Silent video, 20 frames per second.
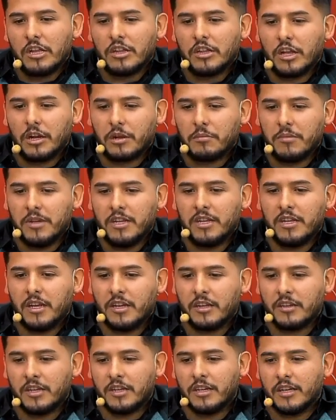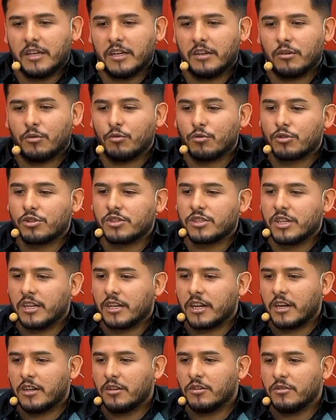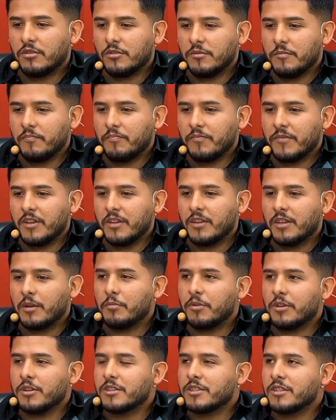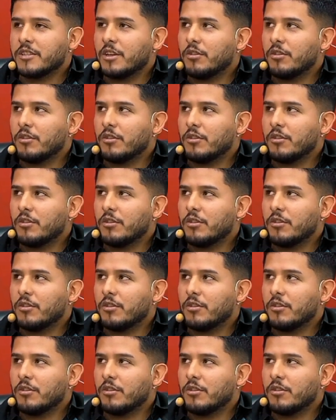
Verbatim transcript: termina de cursar algo y después dice,